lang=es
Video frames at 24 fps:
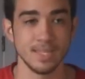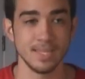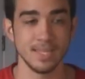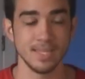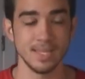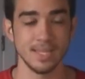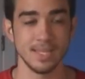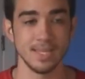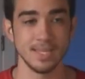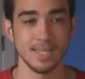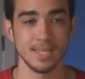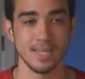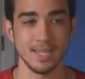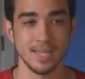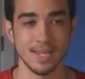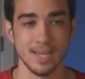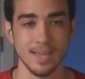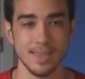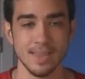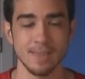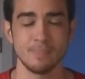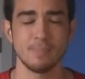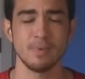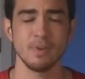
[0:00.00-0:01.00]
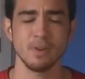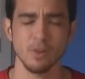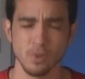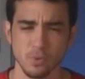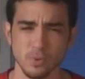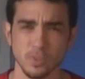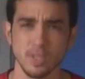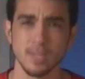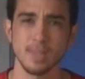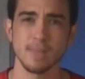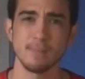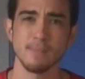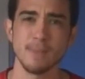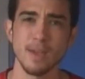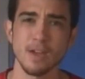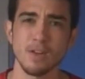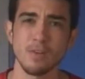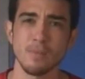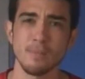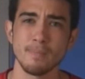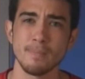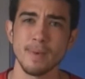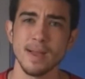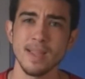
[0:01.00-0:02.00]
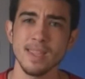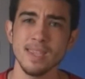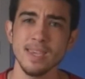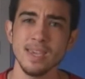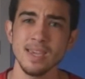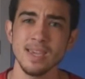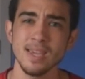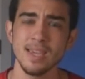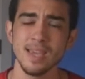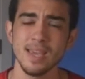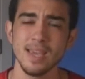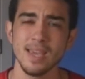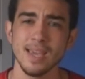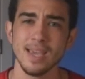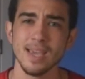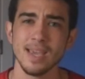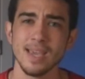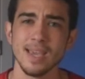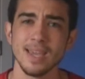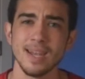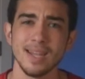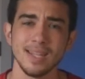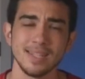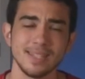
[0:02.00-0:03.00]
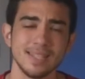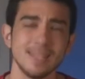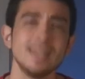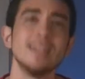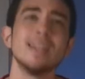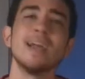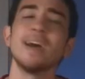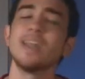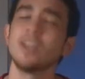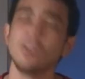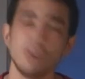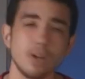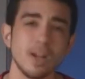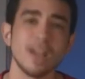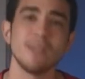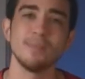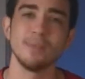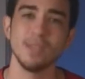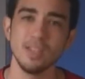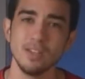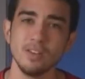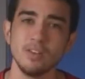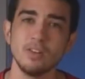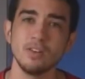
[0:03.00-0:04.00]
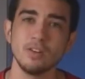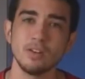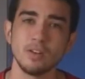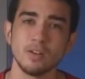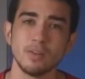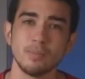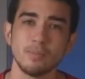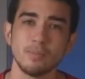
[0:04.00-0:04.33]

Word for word: Y nada, espero que ustedes me acompañen en este largo camino